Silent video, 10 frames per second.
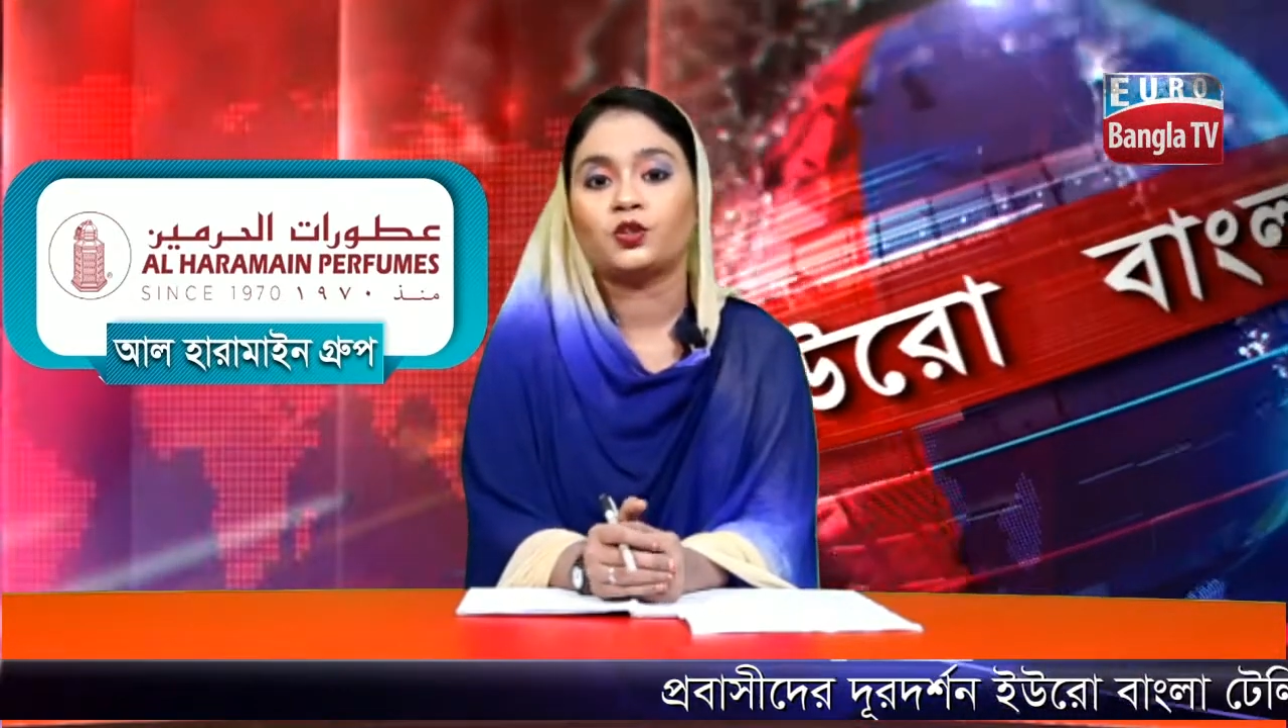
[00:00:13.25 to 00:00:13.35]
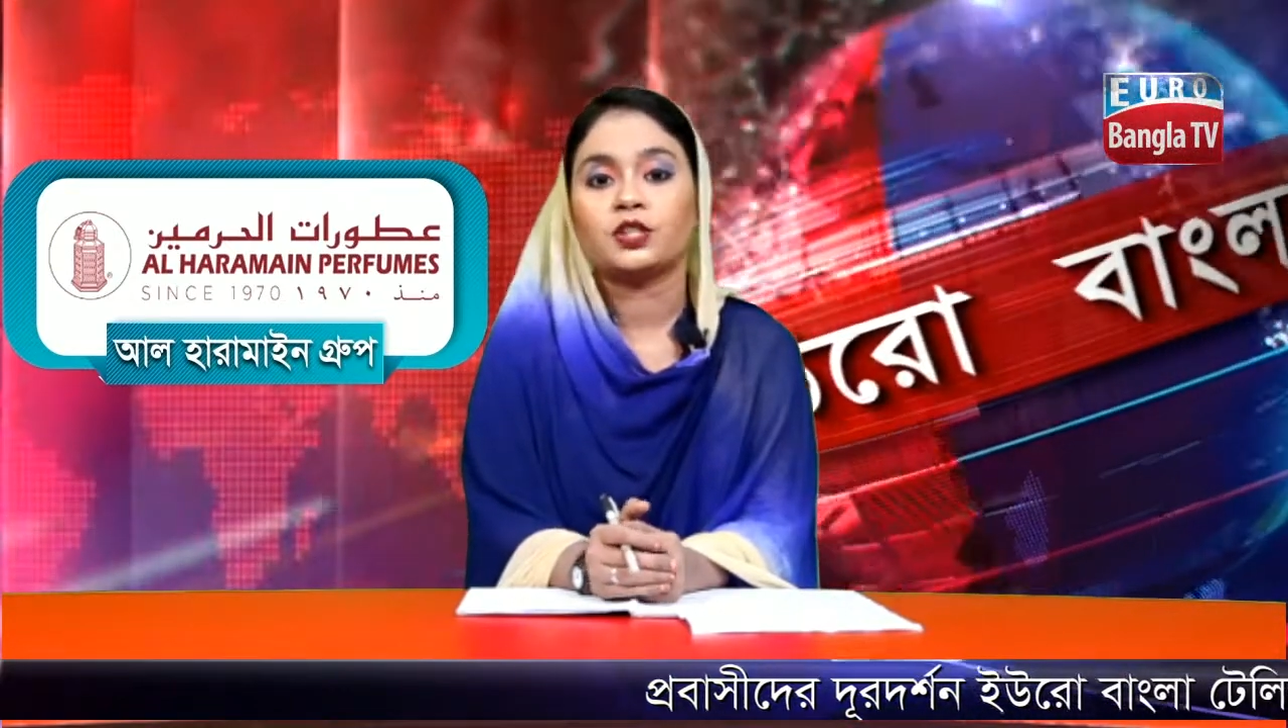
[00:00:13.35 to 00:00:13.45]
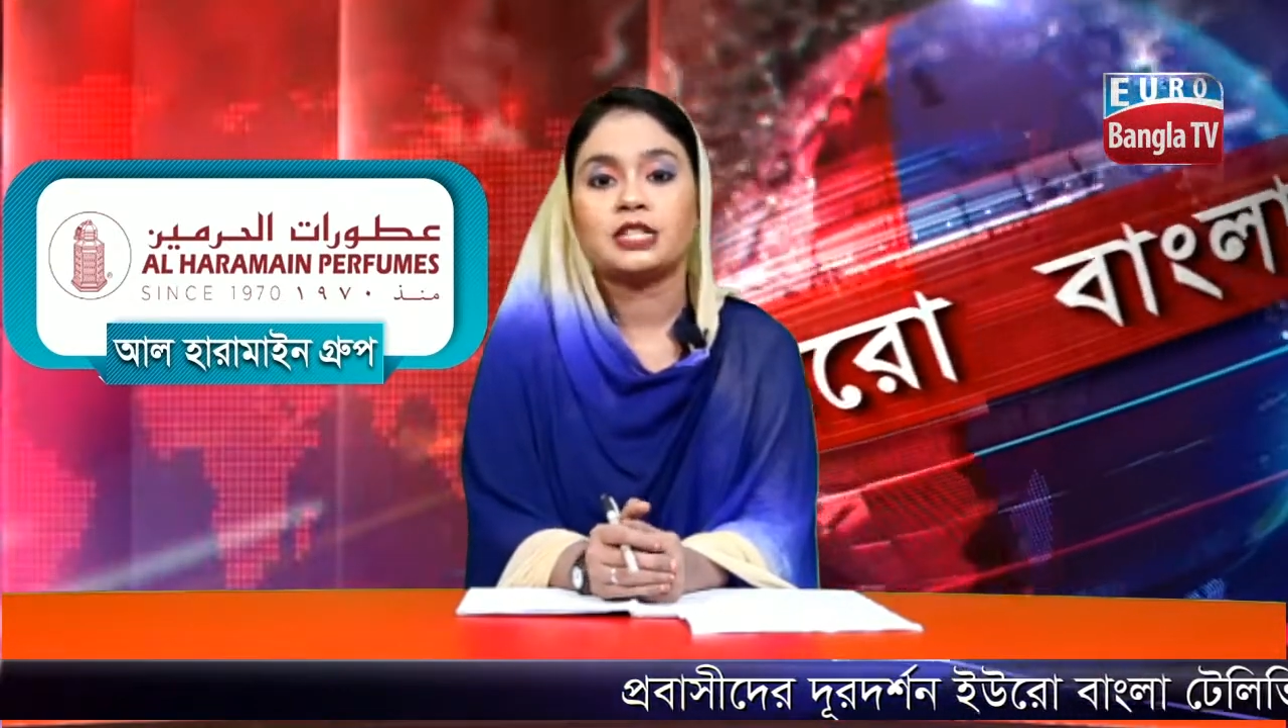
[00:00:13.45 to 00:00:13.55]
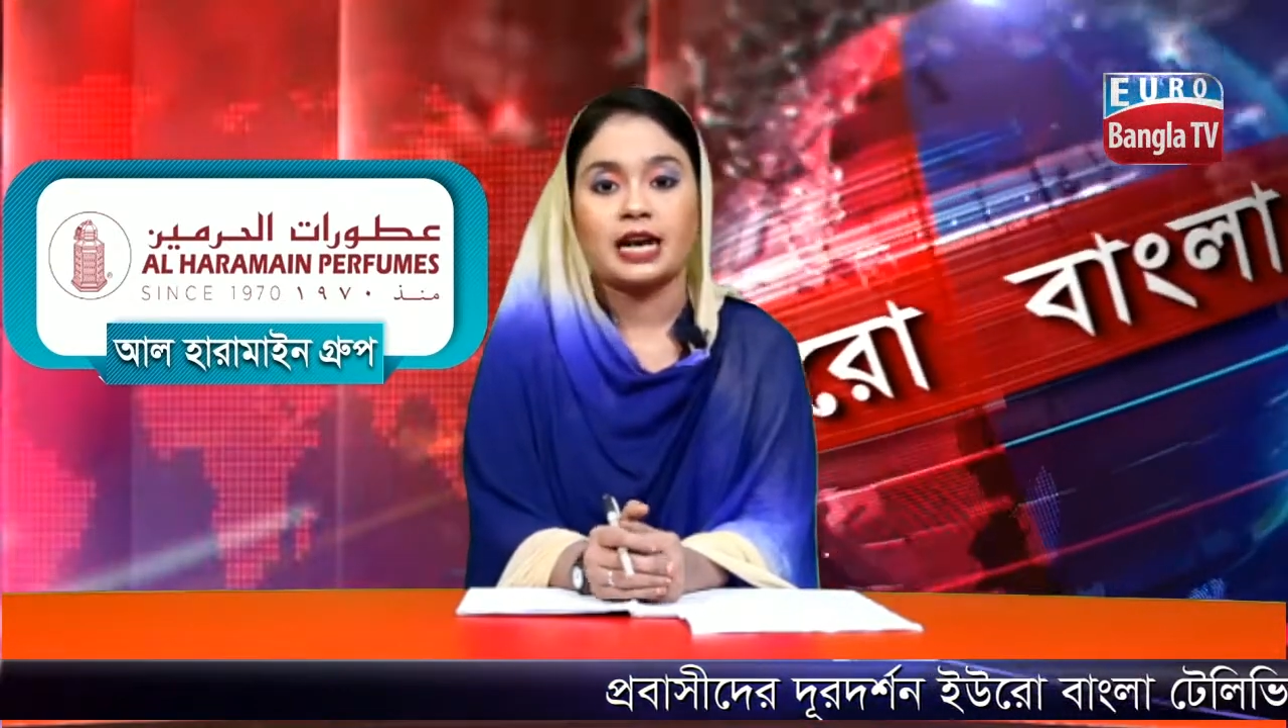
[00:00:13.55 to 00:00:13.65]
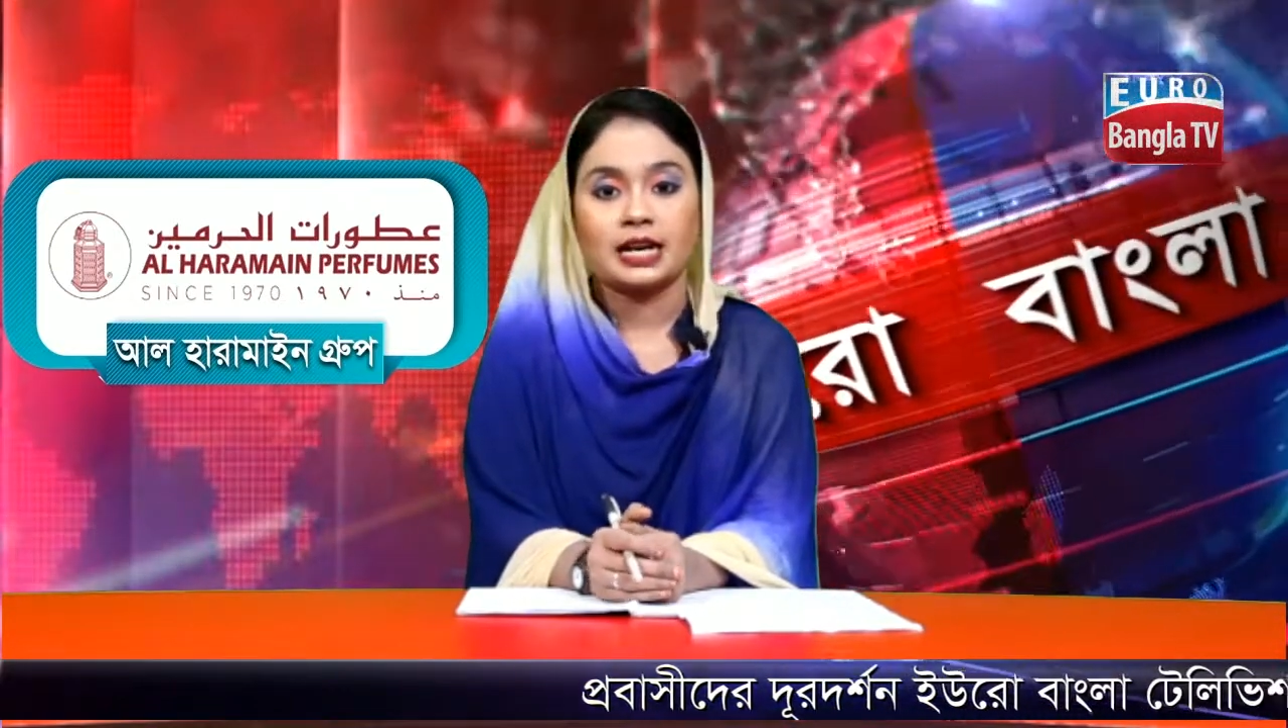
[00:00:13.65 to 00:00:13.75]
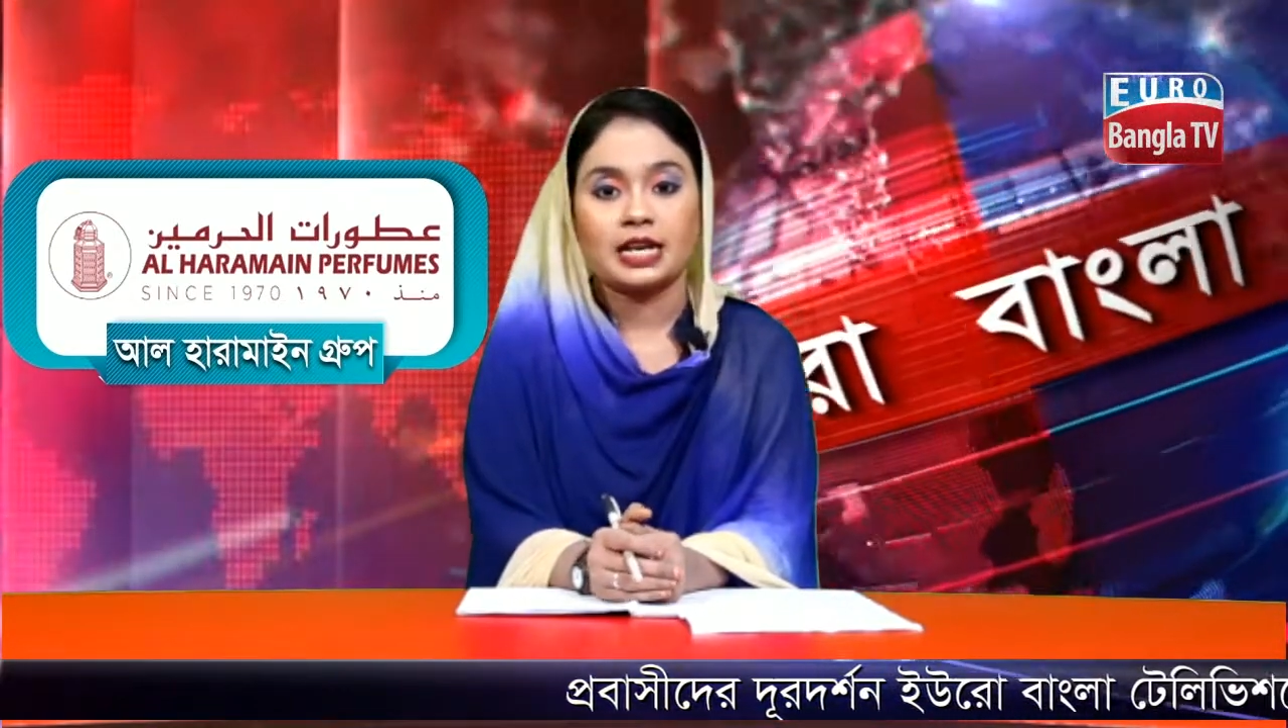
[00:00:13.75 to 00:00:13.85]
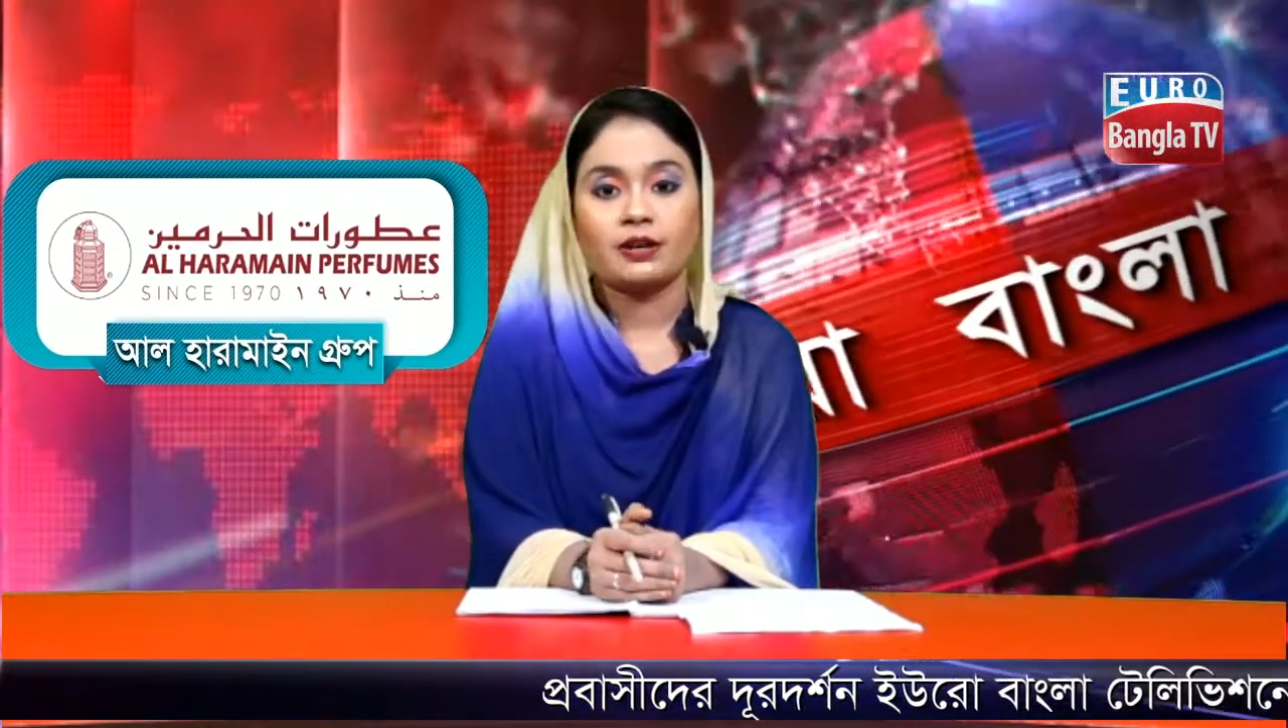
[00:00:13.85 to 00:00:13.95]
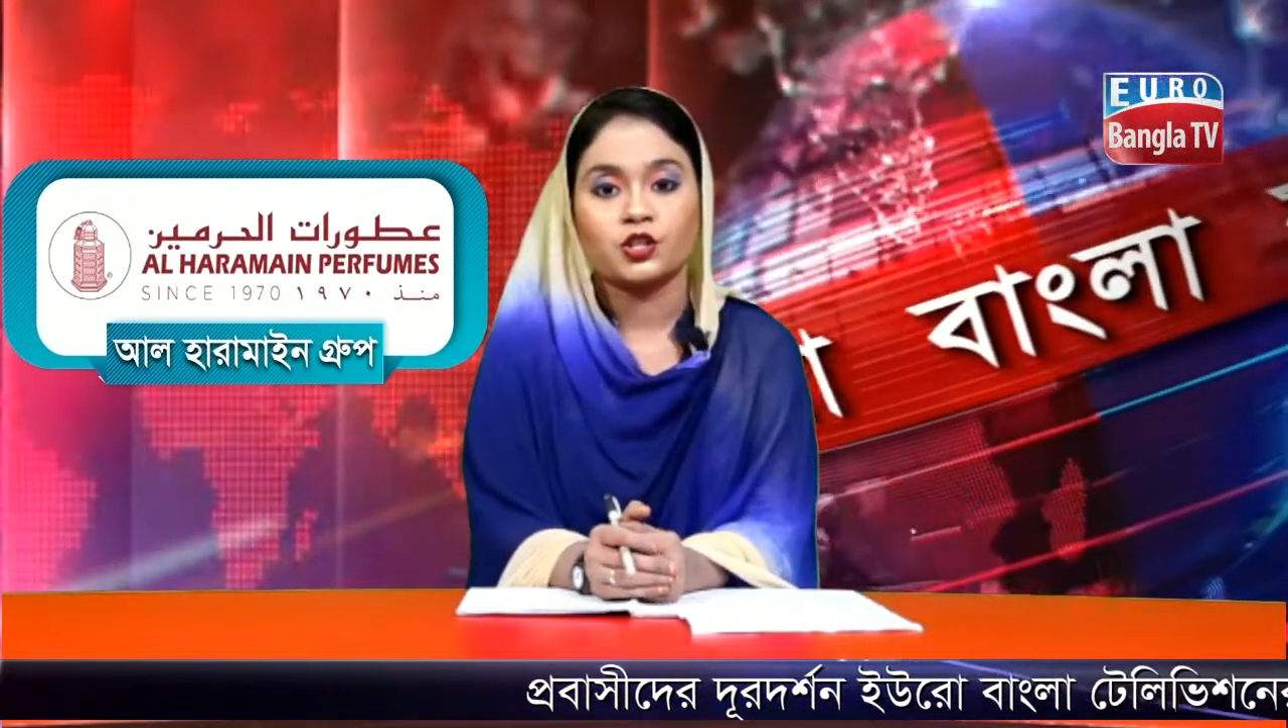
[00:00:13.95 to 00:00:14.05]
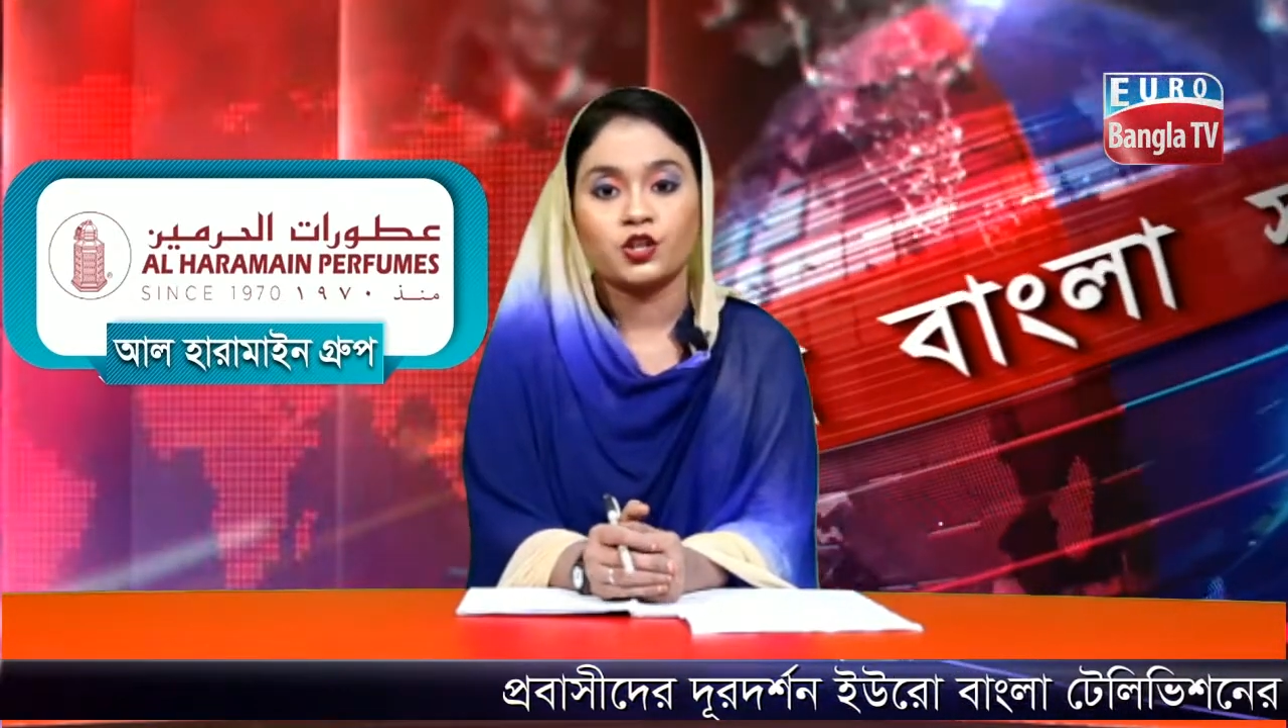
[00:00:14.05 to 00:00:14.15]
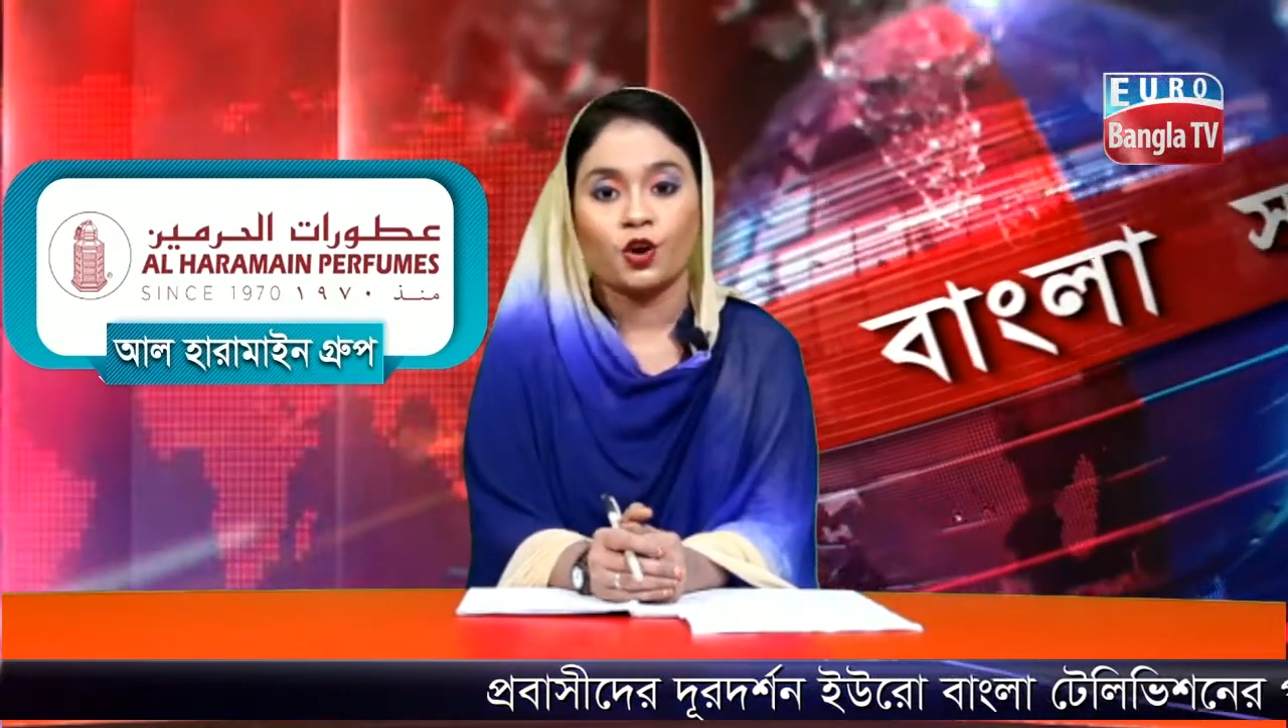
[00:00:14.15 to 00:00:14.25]
টাকা নেওয়া
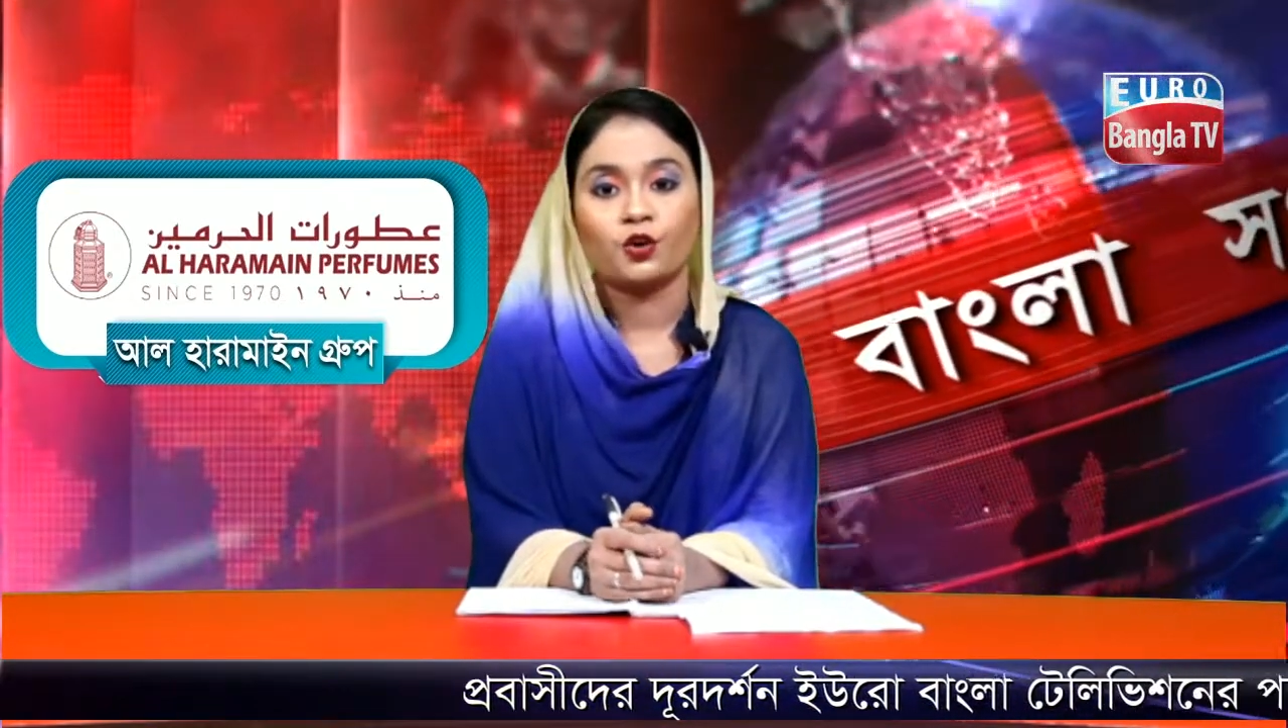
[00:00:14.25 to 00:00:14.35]
সহ